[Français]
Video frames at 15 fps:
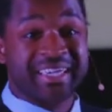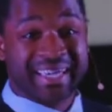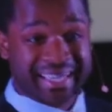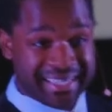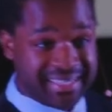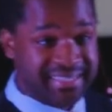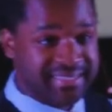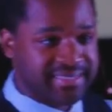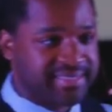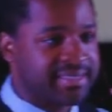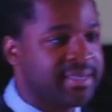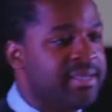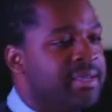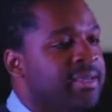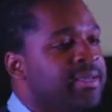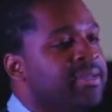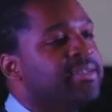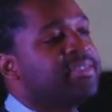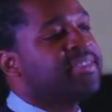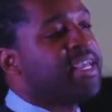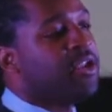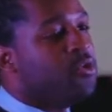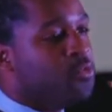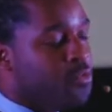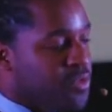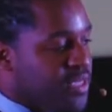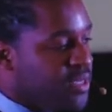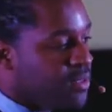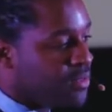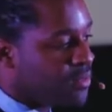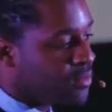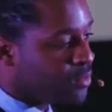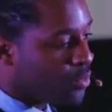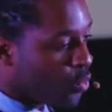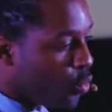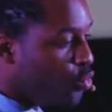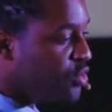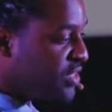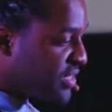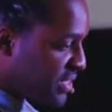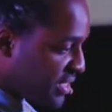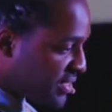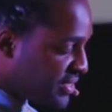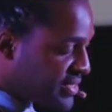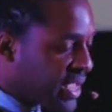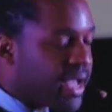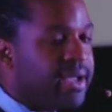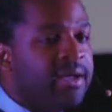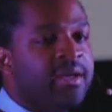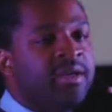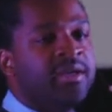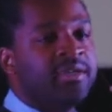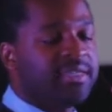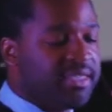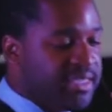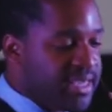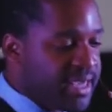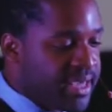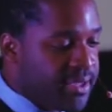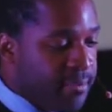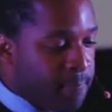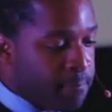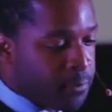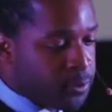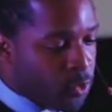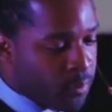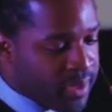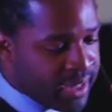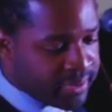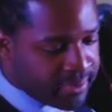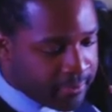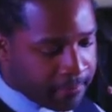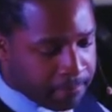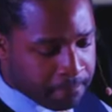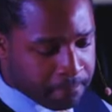crise, c'est lui ou c'est ça qui est ton maître.